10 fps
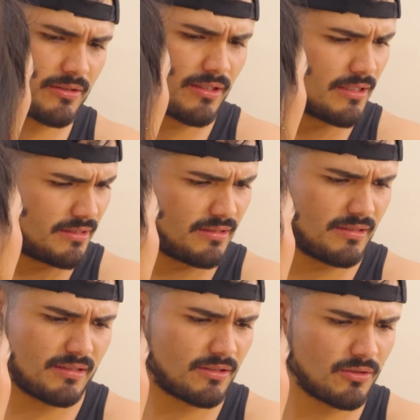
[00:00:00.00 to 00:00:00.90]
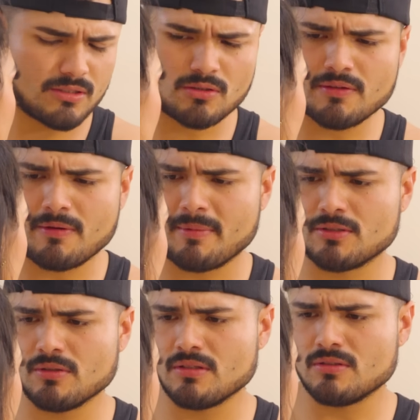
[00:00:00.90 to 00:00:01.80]
esas, cosas son
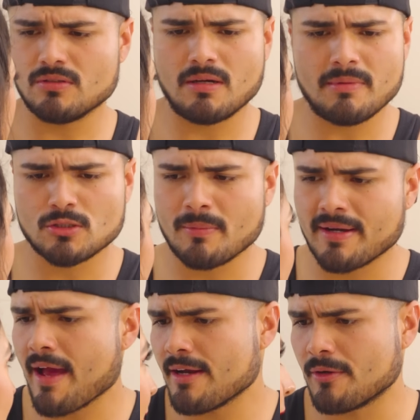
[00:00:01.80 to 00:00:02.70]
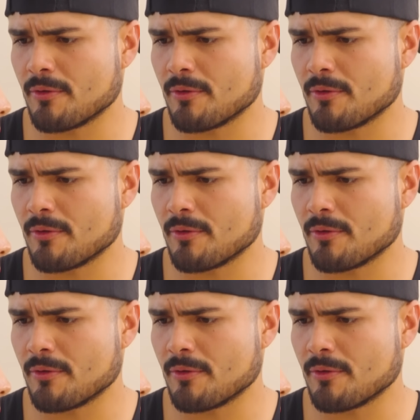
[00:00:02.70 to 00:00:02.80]
difamaciones. Yo jamás tomaré algo